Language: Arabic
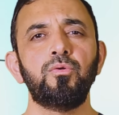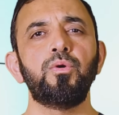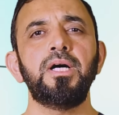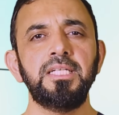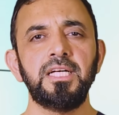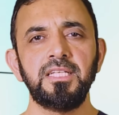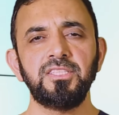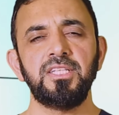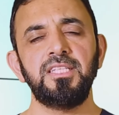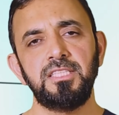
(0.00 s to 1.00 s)
وأحيانا
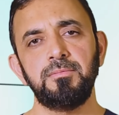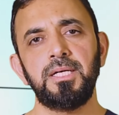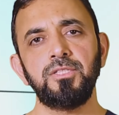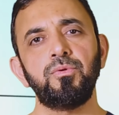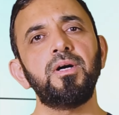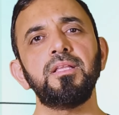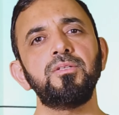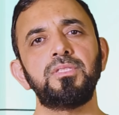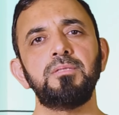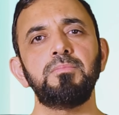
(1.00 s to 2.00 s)
يصل الاحتباس وهذا
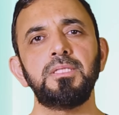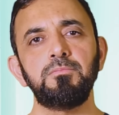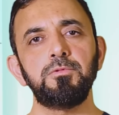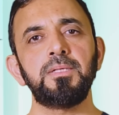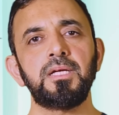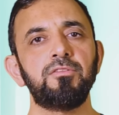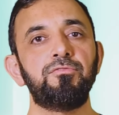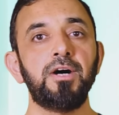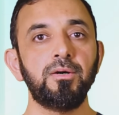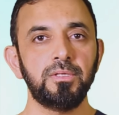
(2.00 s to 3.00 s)
يسمى بمرض
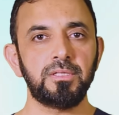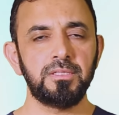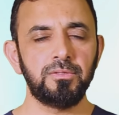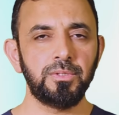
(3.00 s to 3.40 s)
فاولر